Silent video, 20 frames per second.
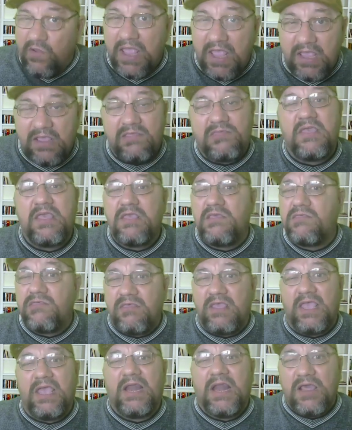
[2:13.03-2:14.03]
a
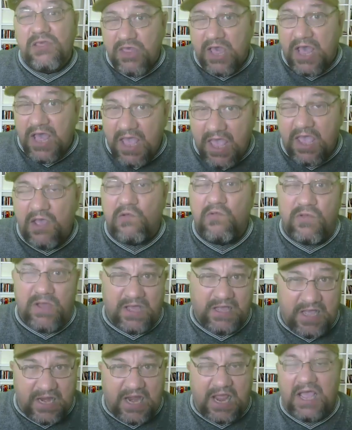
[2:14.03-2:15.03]
doença em si, ela já
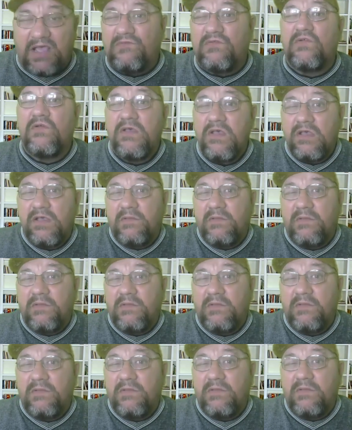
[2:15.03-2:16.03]
é um agravo
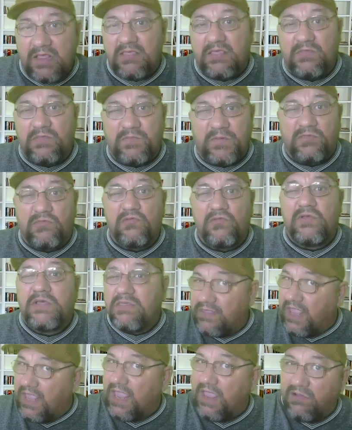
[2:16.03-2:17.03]
para que essas
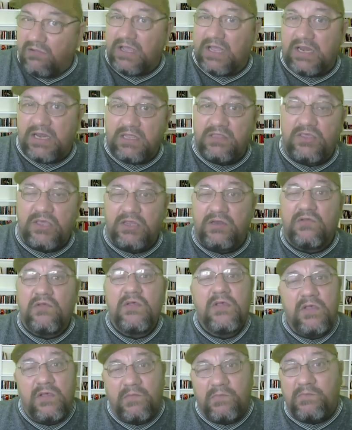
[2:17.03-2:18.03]
pessoas tenham
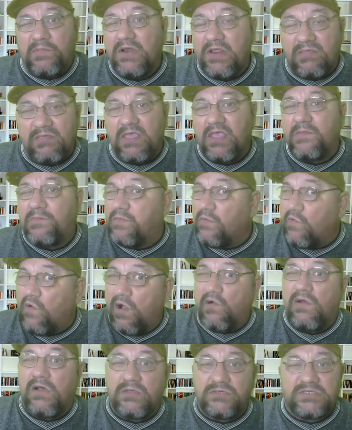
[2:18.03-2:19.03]
garantido, por
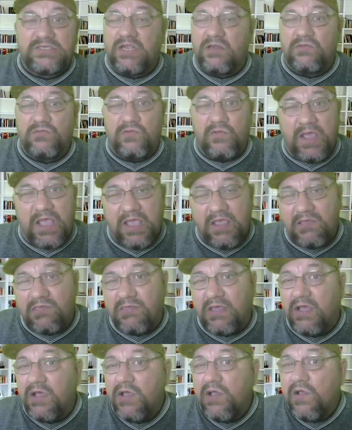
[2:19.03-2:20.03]
exemplo, ou auxílio
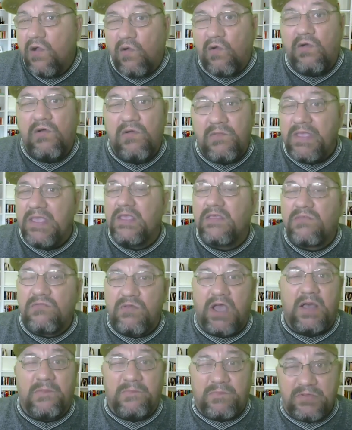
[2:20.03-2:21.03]
doença,
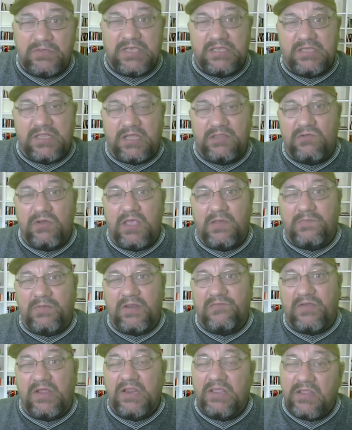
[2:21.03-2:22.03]
ou mesmo a
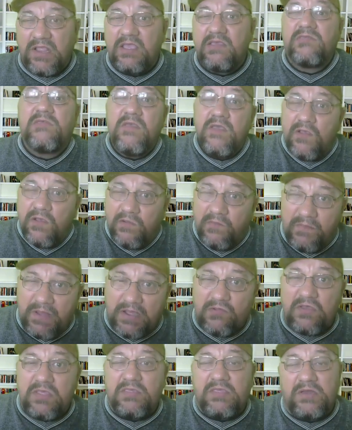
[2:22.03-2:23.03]
aposentadoria por
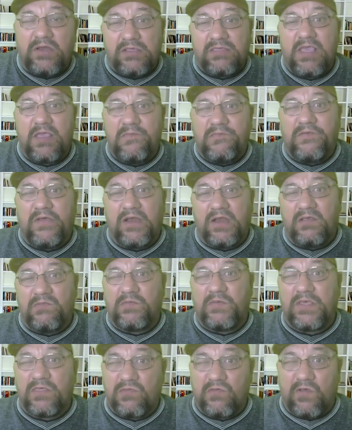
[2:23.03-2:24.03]
invalidez, uma coisa que nós
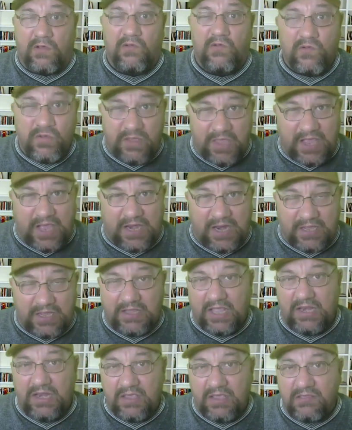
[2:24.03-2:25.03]
sempre falamos, pessoal, o
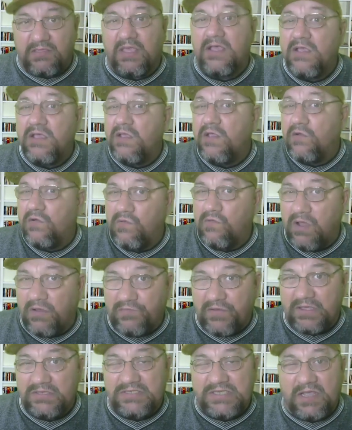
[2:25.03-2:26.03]
que caracteriza
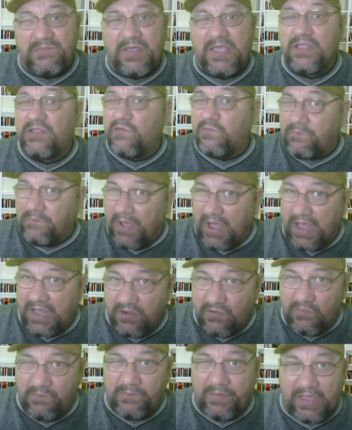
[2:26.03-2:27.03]
o
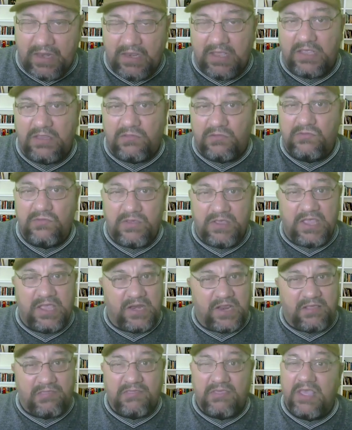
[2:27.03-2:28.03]
afastamento para um
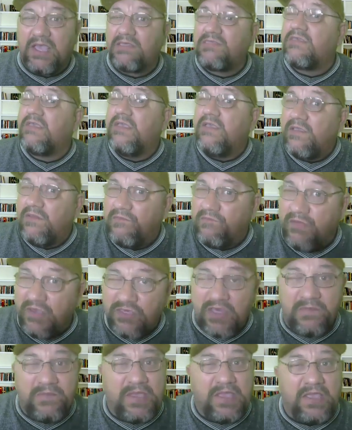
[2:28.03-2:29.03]
perito do INSS,
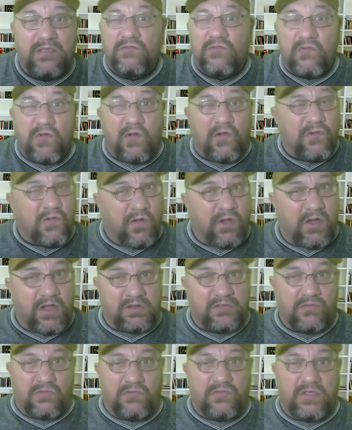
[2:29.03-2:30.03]
veja bem, eu não
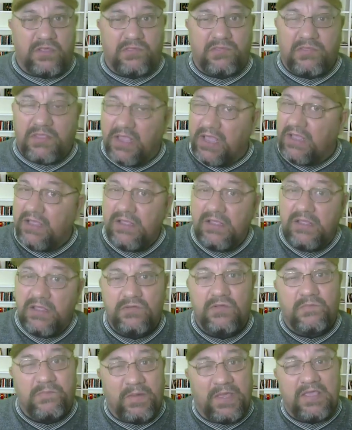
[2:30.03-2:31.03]
concordo com isso, tá?
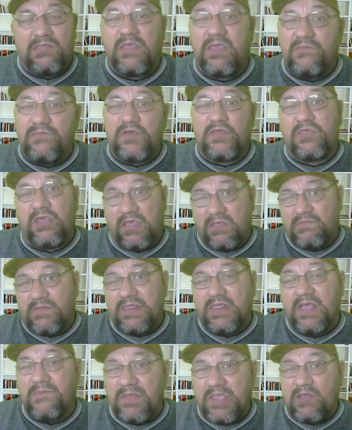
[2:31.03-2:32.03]
não pensem
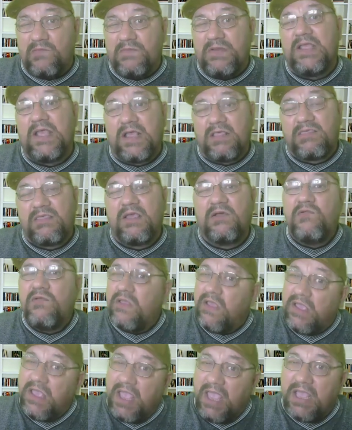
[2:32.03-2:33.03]
vocês, mas a minha
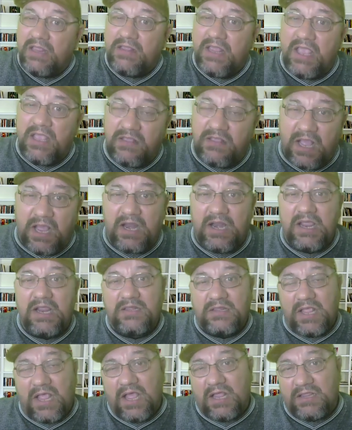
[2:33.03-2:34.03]
obrigação é
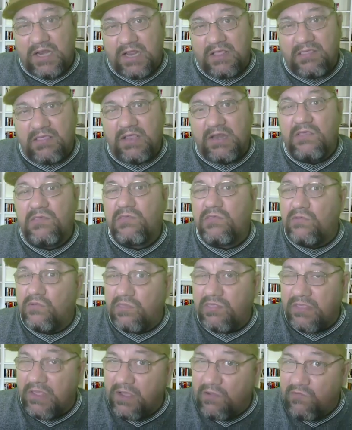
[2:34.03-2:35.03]
tentar alertar,
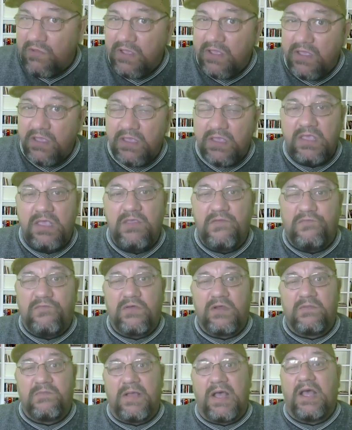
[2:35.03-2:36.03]
trazer instrução
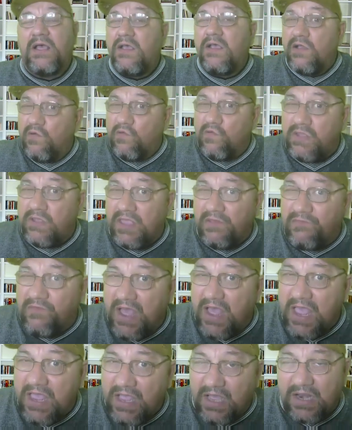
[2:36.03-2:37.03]
e informar.
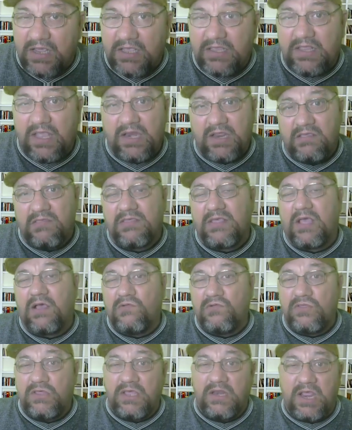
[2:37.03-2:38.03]
O que vai
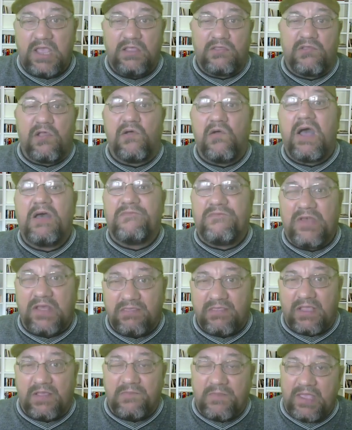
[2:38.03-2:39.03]
caracterizar o direito
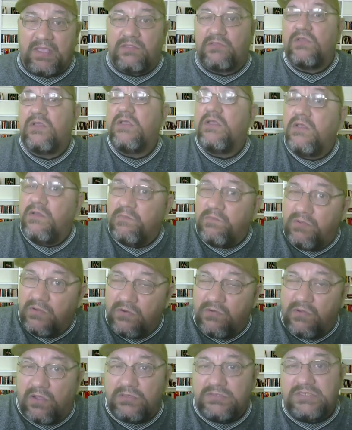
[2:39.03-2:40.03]
ao afastamento
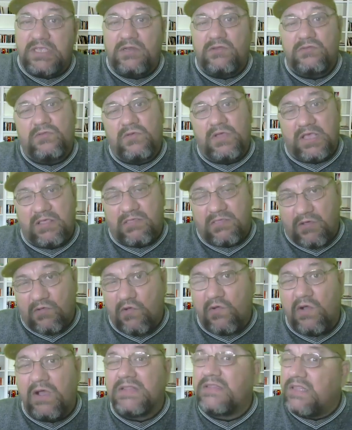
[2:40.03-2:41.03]
por um
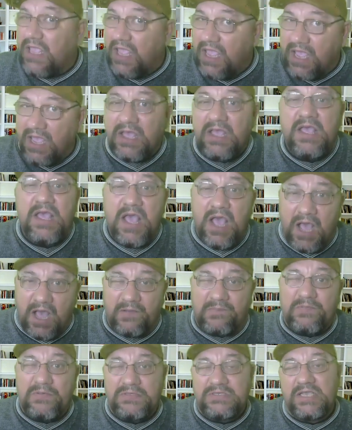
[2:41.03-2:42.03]
auxílio-doença ou até
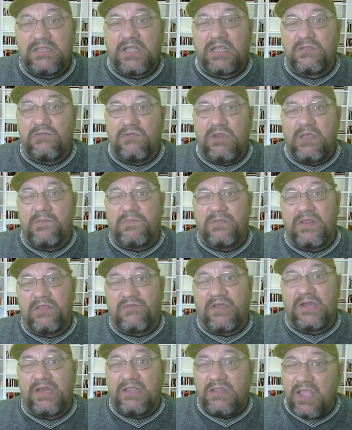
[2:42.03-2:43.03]
a
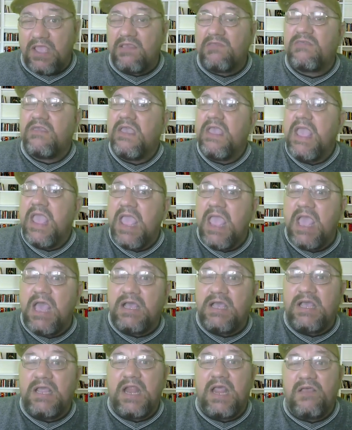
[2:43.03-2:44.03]
aposentadoria por
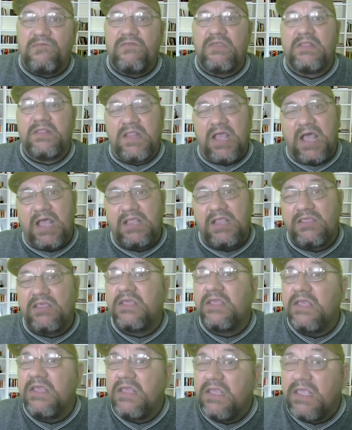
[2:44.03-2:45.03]
invalidez é a
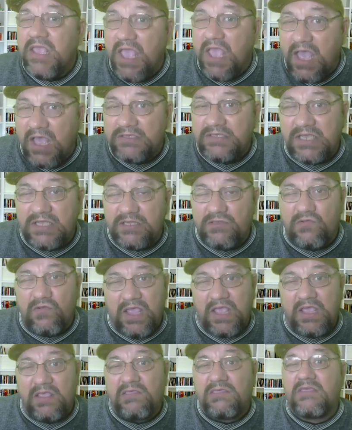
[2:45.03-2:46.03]
gravidade que
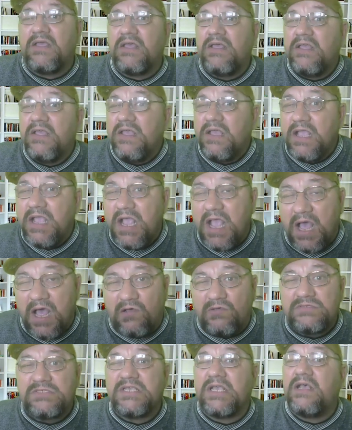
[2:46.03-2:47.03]
essa doença
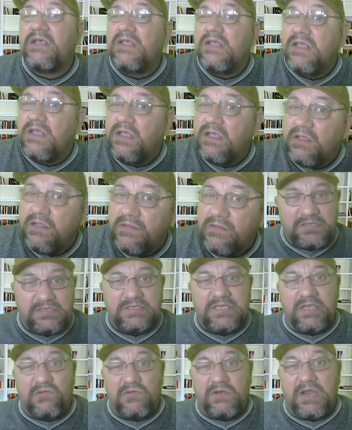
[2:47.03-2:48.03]
causa
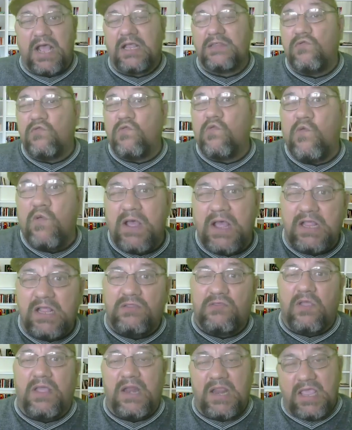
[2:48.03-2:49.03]
nesse segurado, o
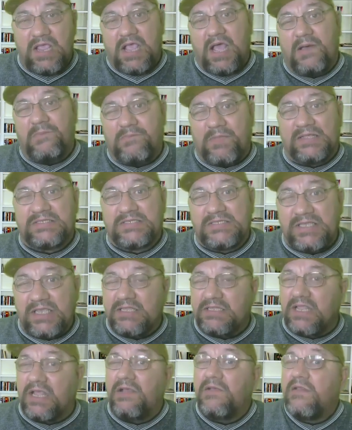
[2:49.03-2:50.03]
quanto ela
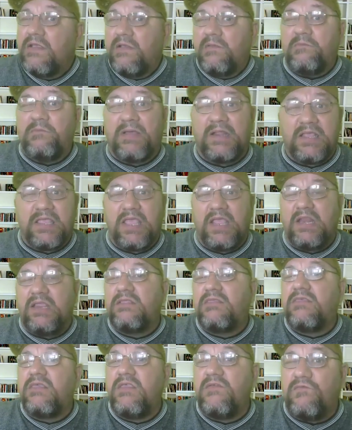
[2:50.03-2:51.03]
incapacita
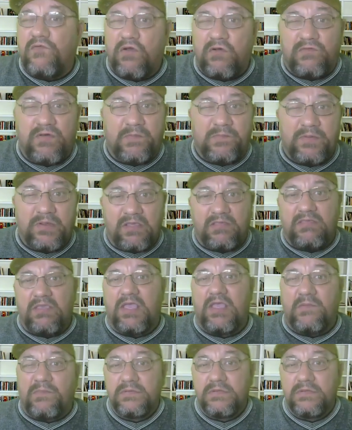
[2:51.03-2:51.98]
para que ele desenvolva